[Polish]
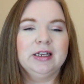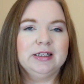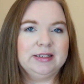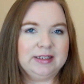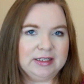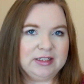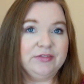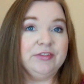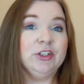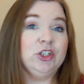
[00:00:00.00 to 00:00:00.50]

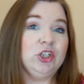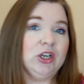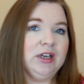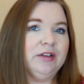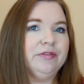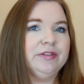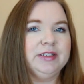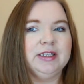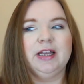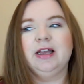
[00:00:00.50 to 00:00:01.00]
zazwyczaj
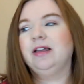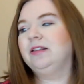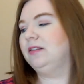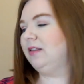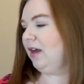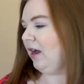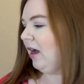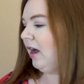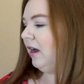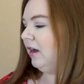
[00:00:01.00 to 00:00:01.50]
e, w
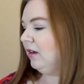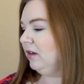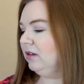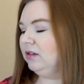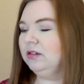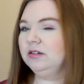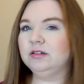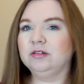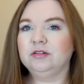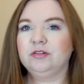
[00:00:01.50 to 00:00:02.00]
C&A
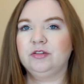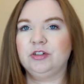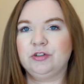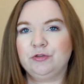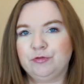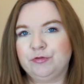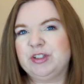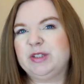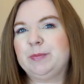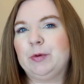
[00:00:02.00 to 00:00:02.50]

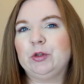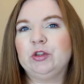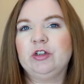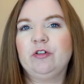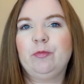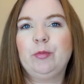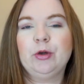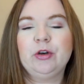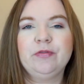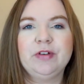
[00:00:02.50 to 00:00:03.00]

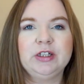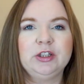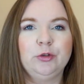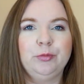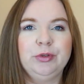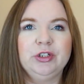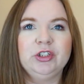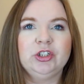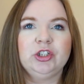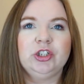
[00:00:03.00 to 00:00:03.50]
spodnie w porwach do
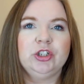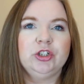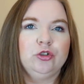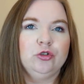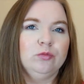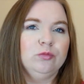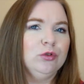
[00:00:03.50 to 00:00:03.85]
50,